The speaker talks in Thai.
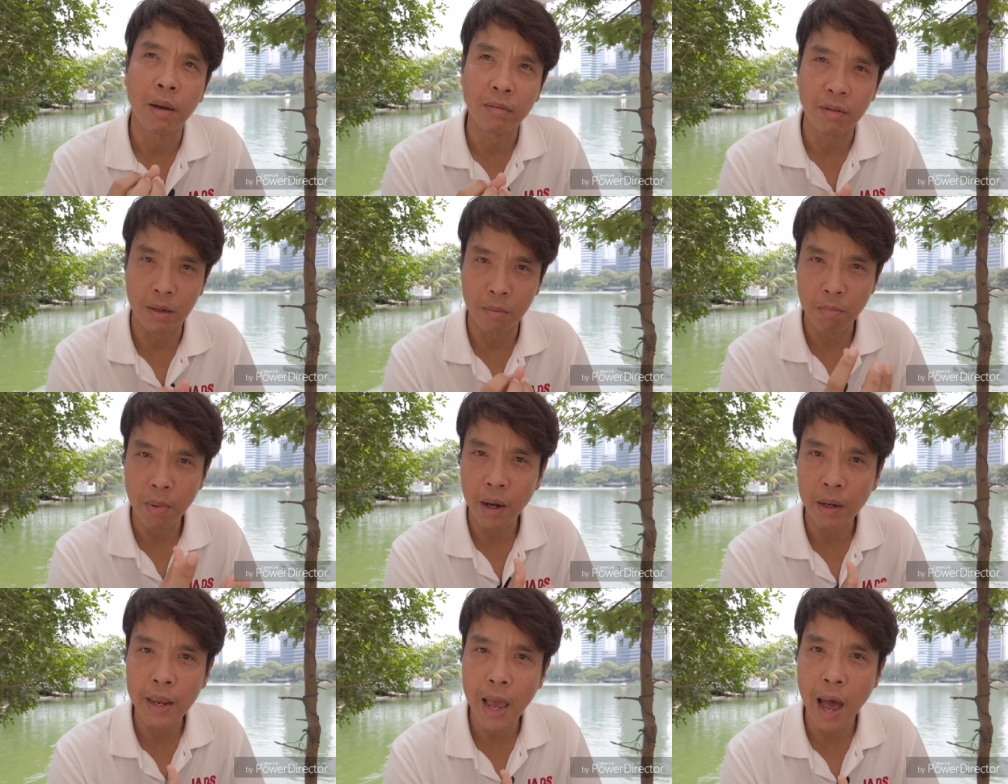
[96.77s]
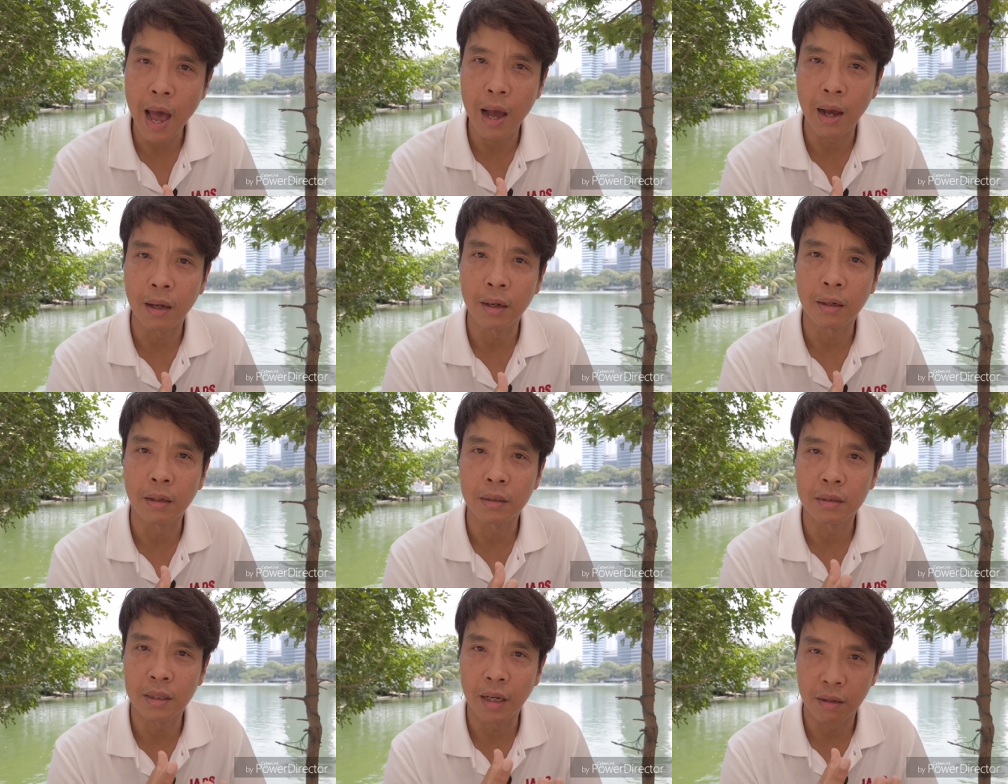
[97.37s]
บางสิ่งบางอย่าง
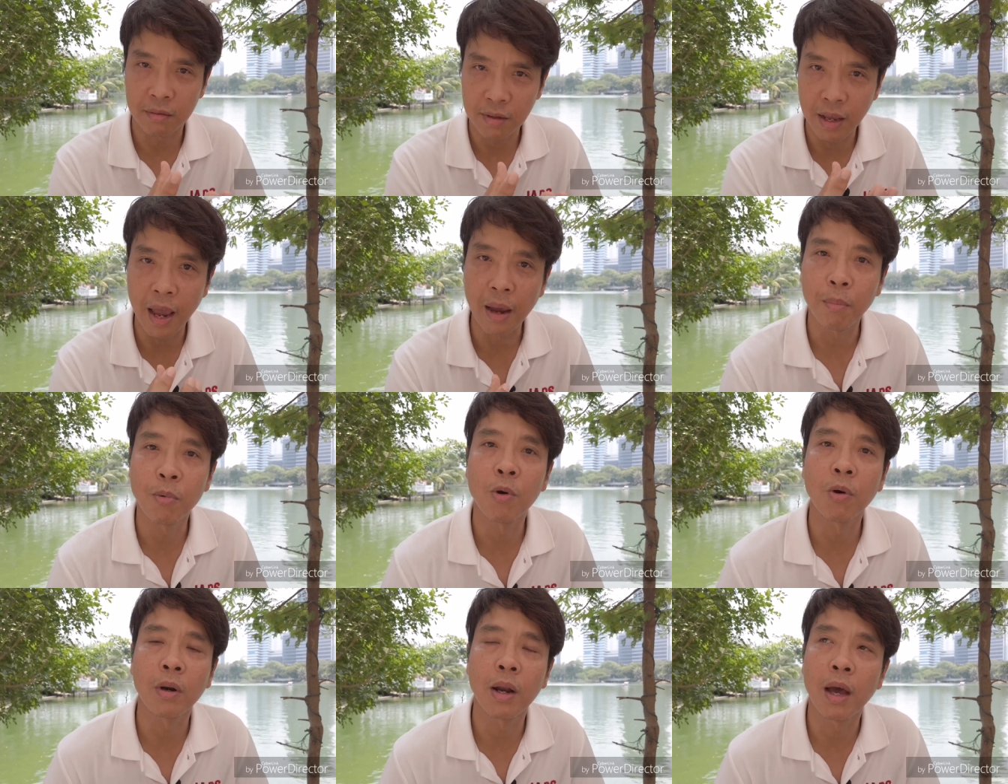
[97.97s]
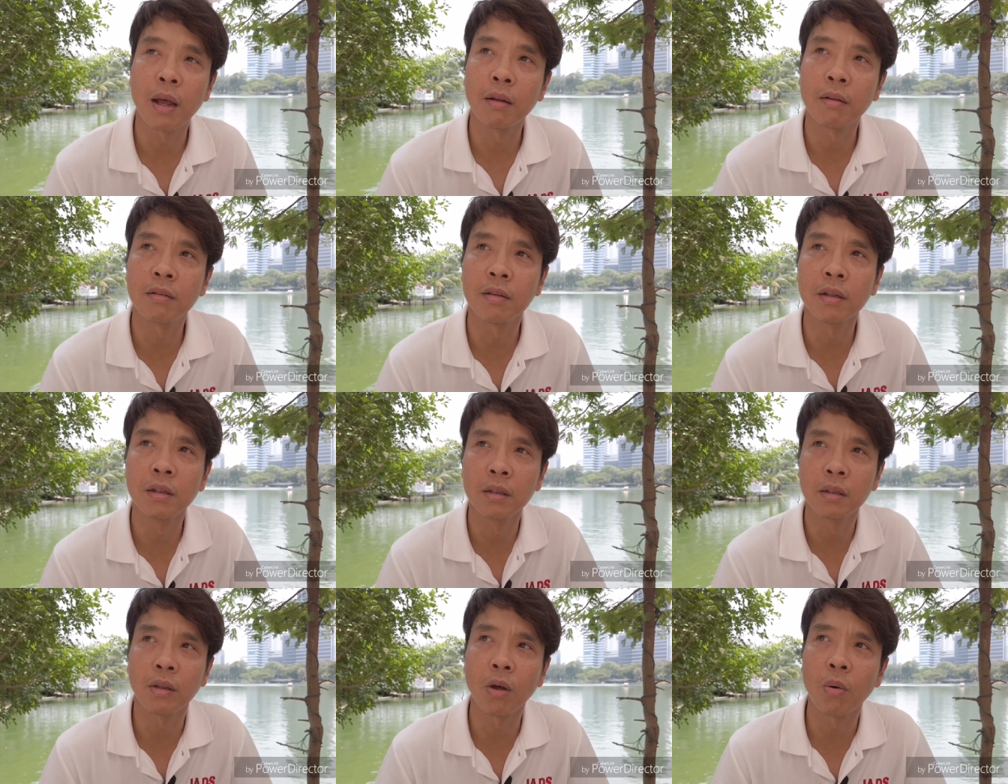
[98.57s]
จากแสงพวกนั้น
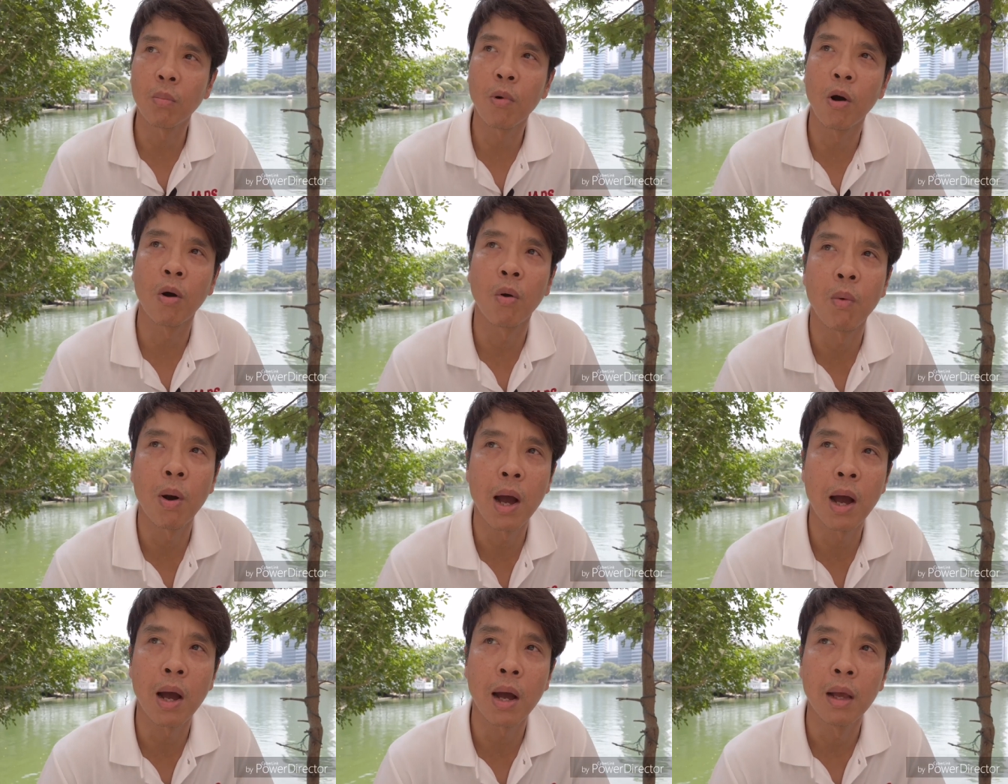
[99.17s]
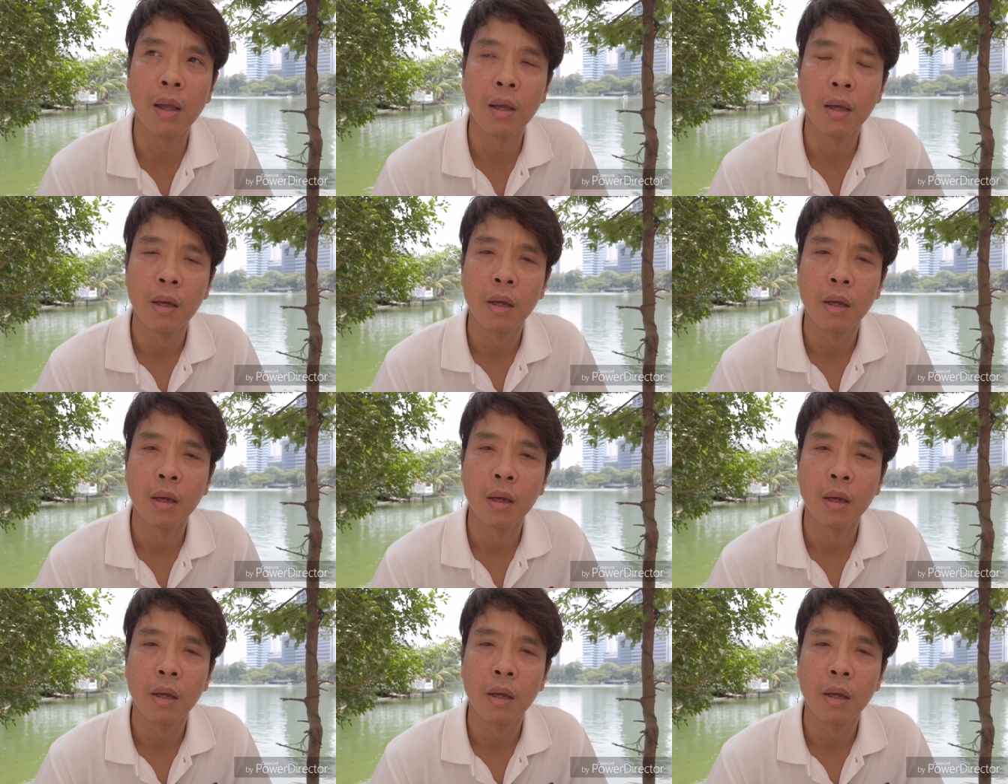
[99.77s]
ซึ่งต้องบอกว่า